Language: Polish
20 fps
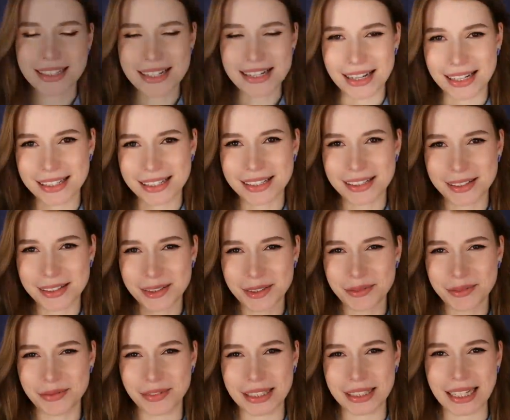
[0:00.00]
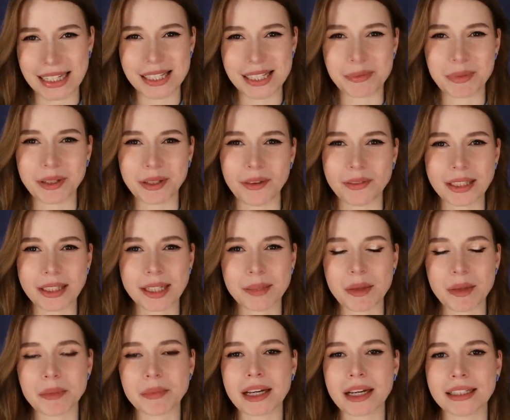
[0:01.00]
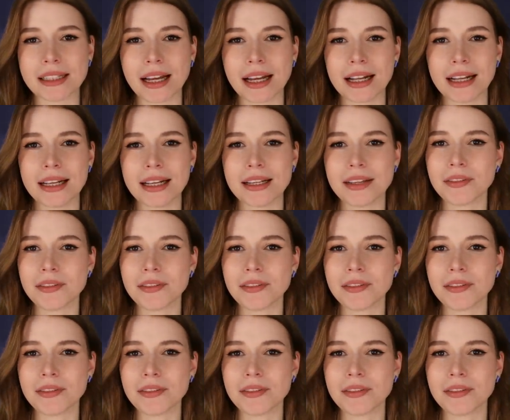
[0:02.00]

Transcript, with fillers: Cześć. Witajcie ponownie na moim kanale